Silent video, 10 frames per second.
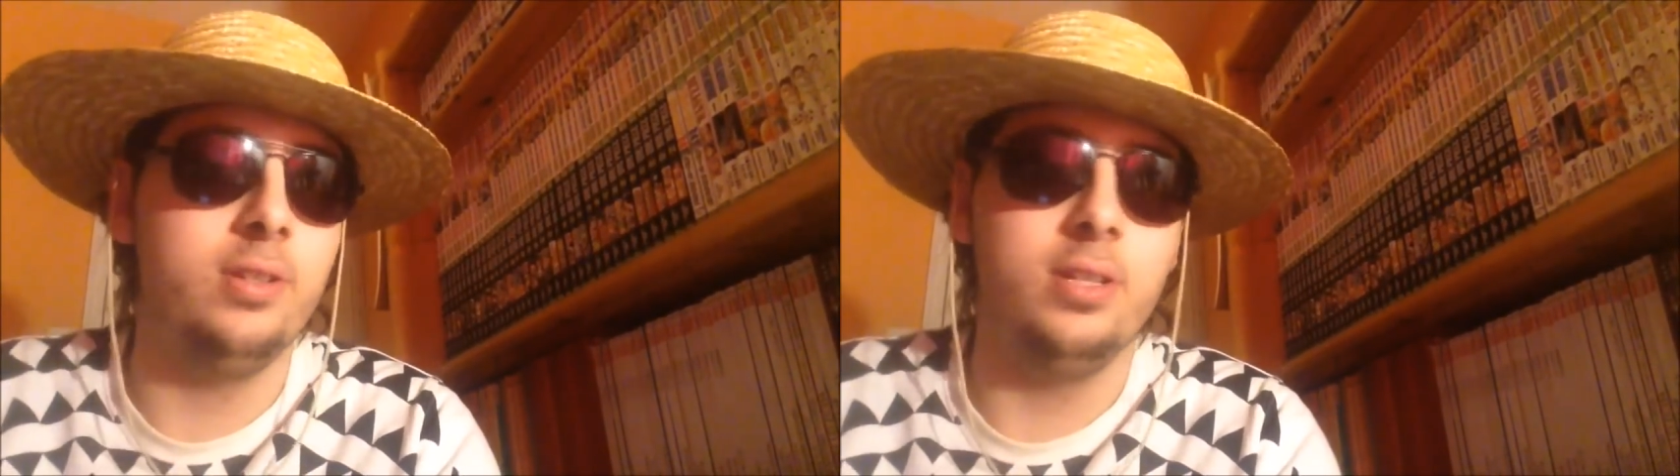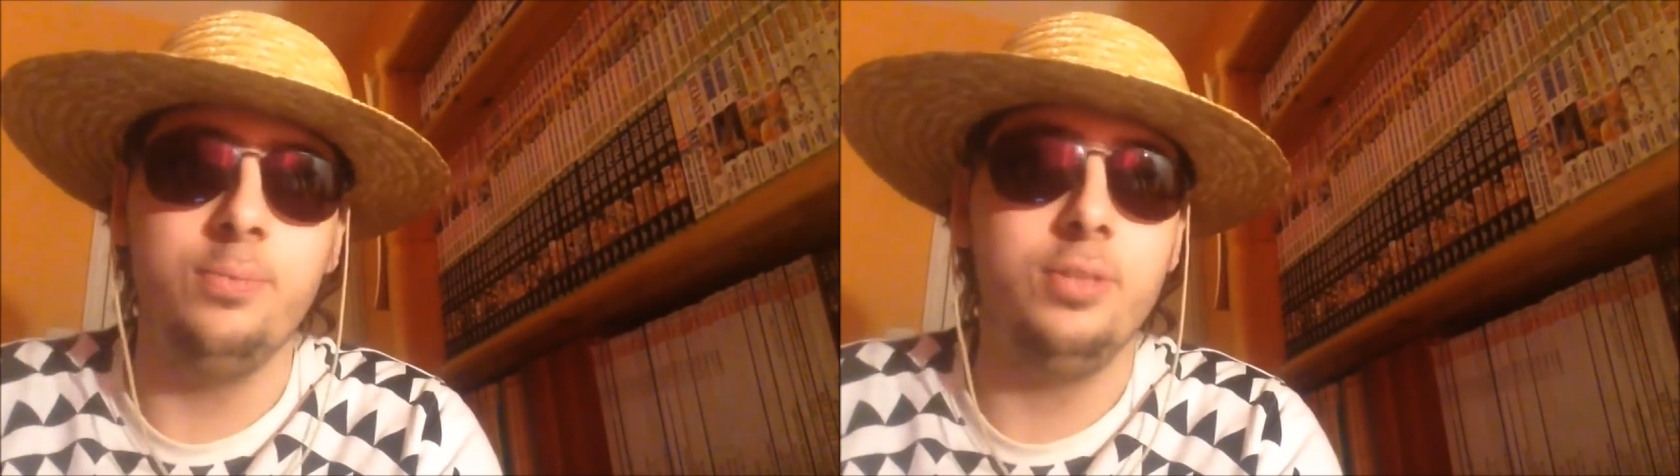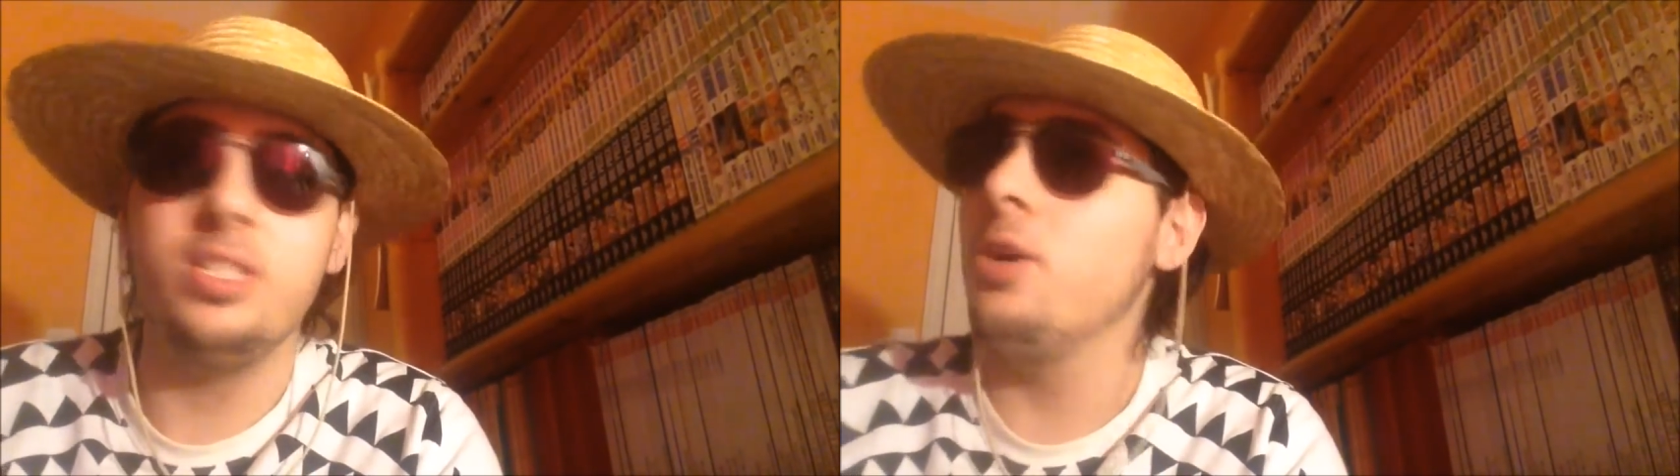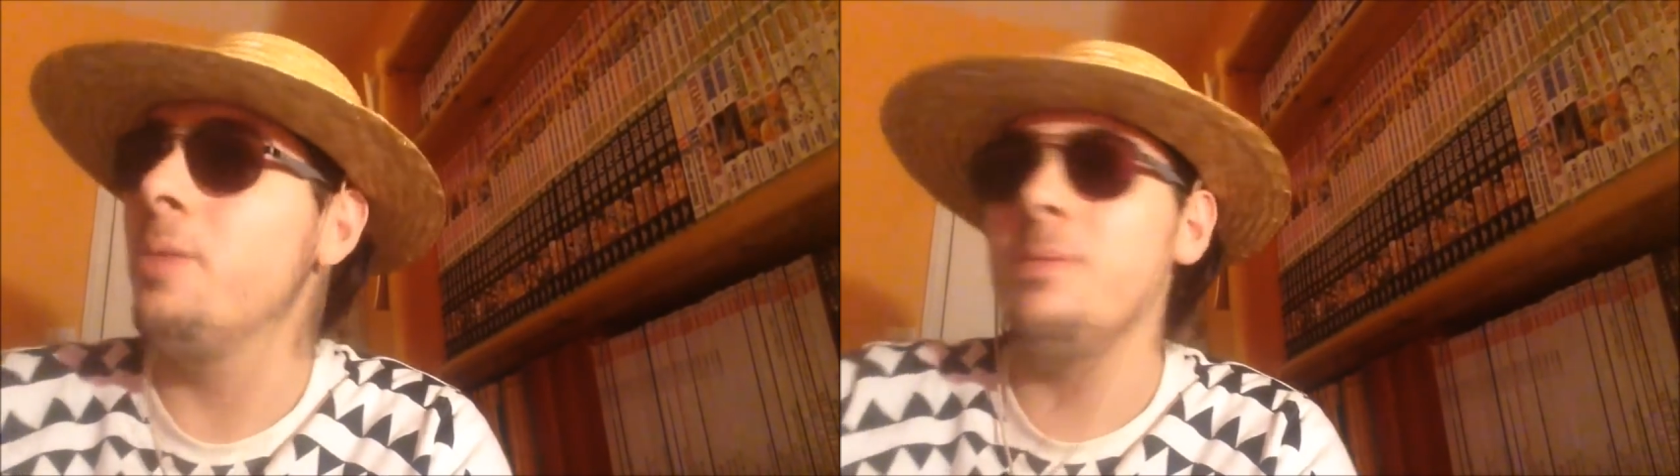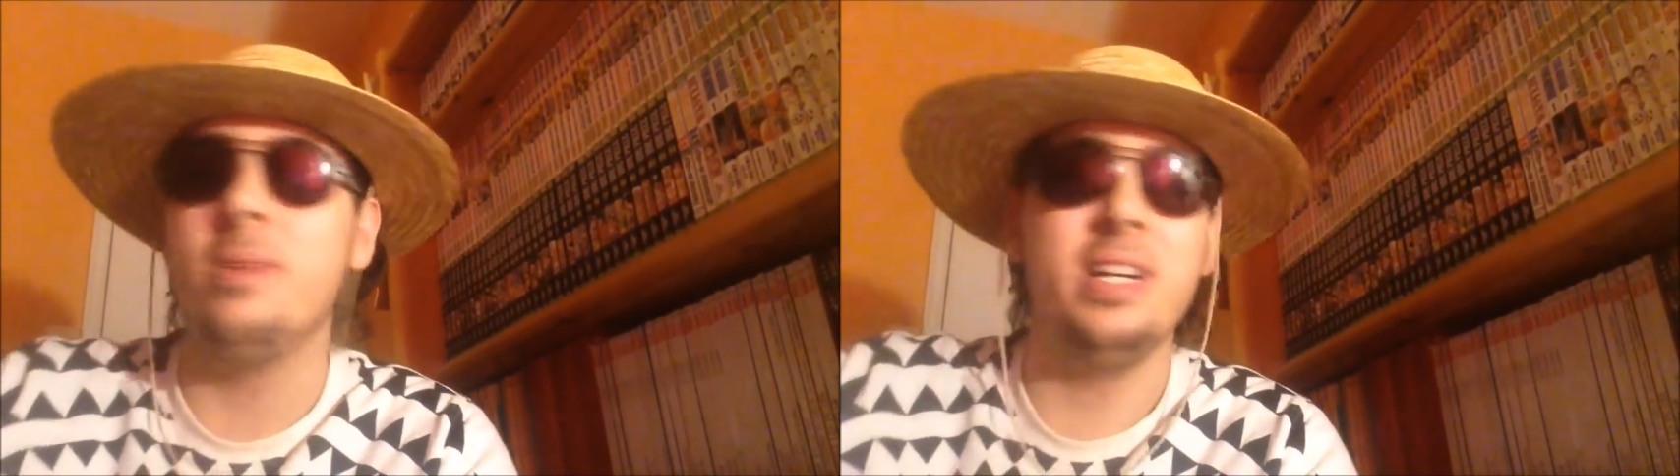euh, et puis ciao,
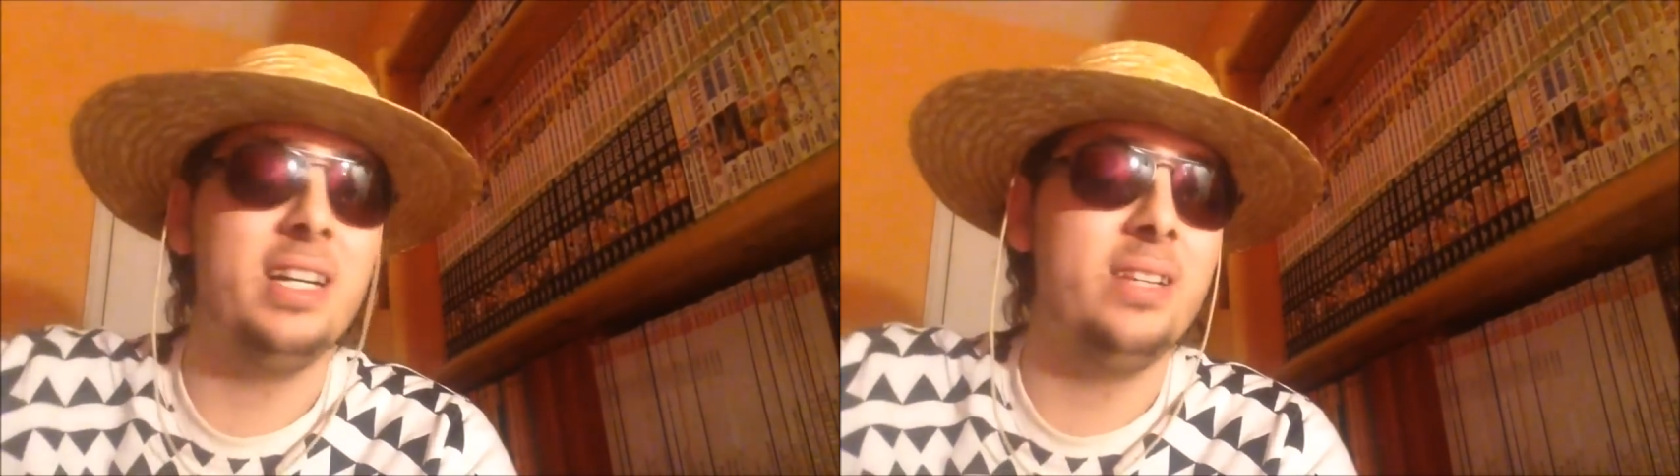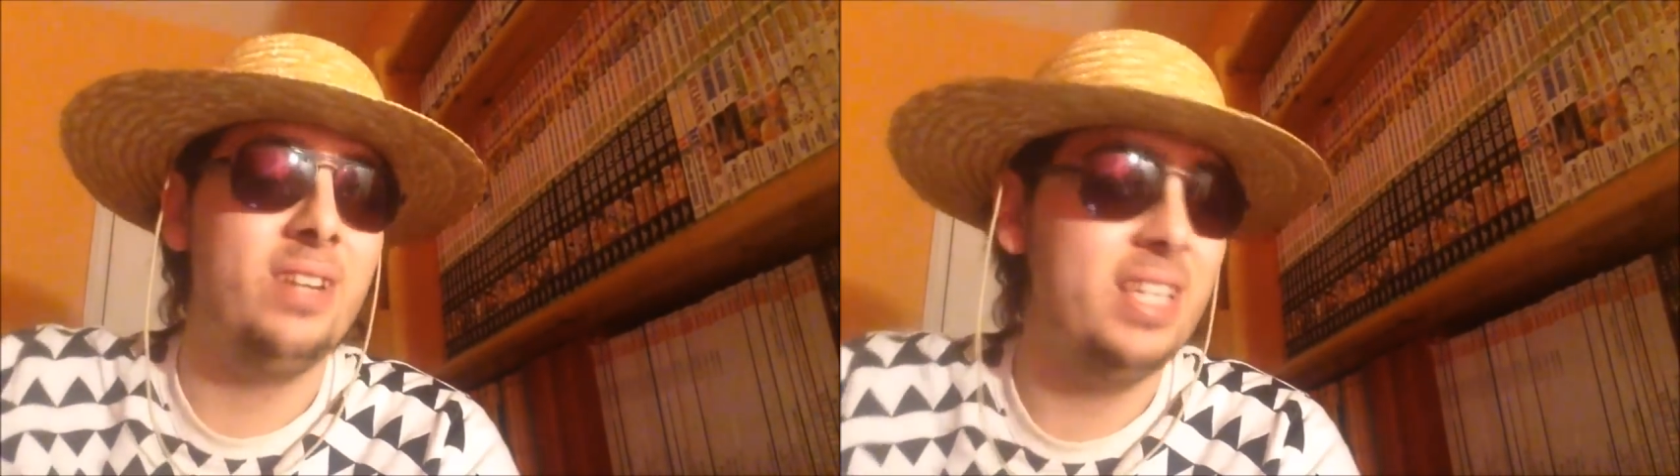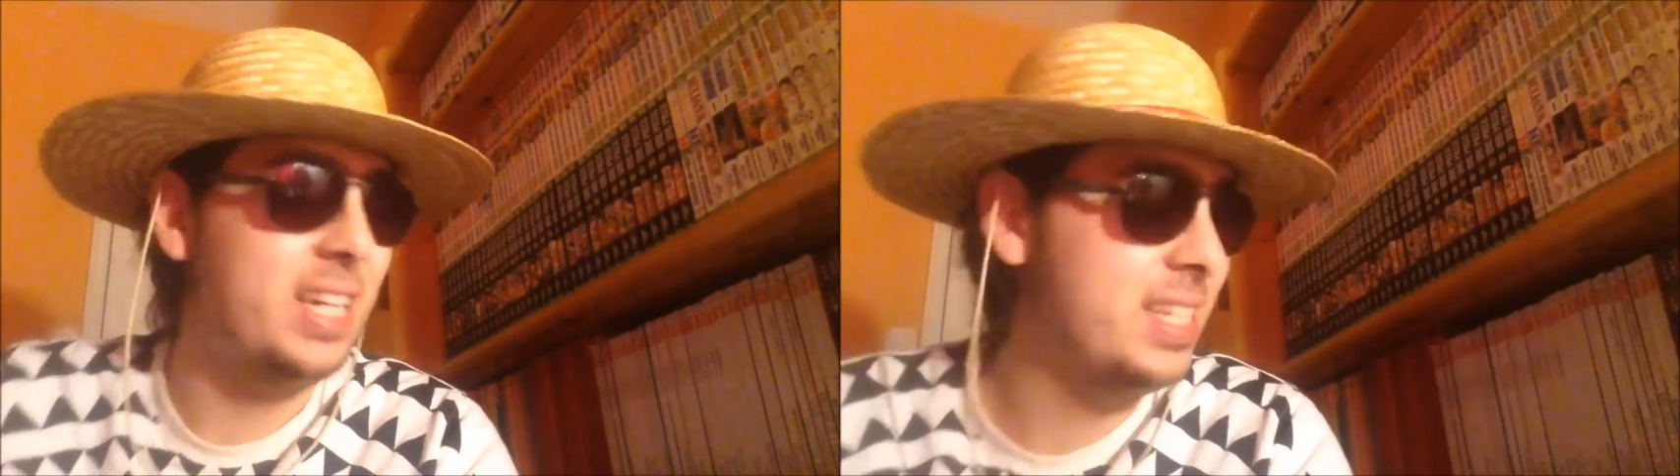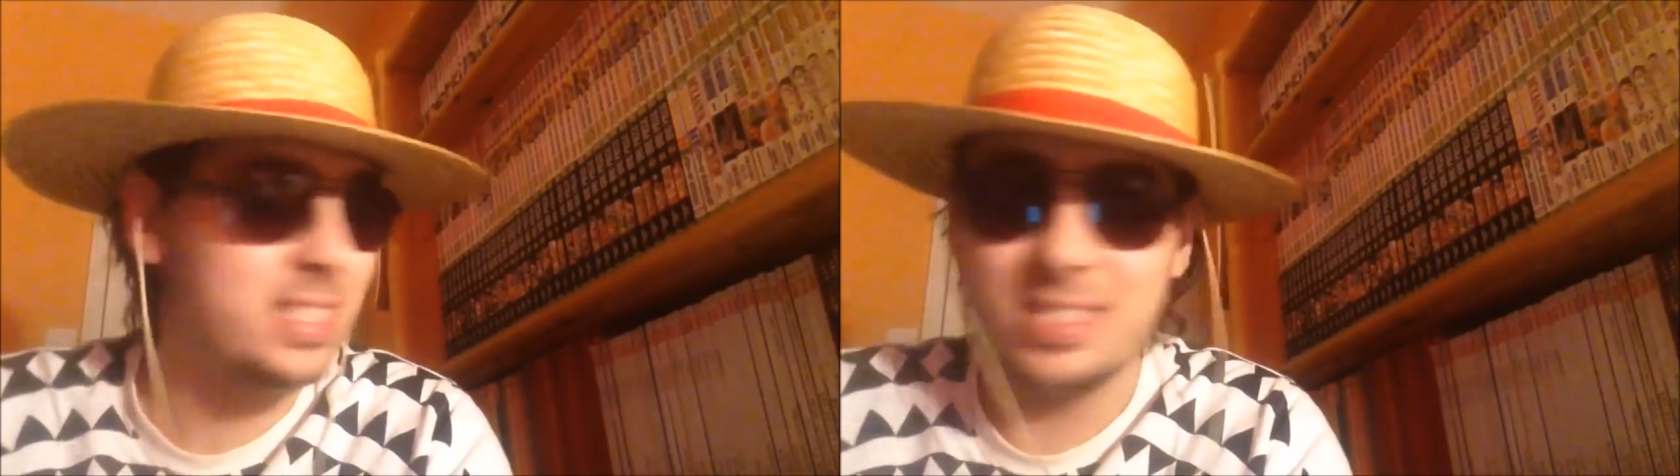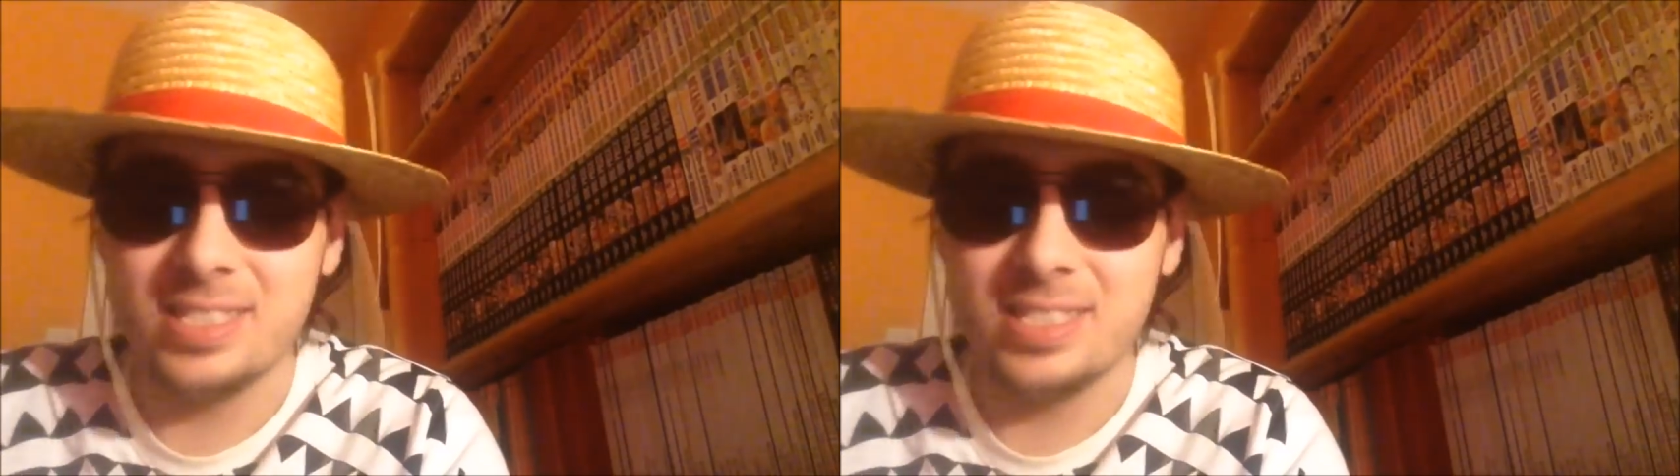bye bye, voilà,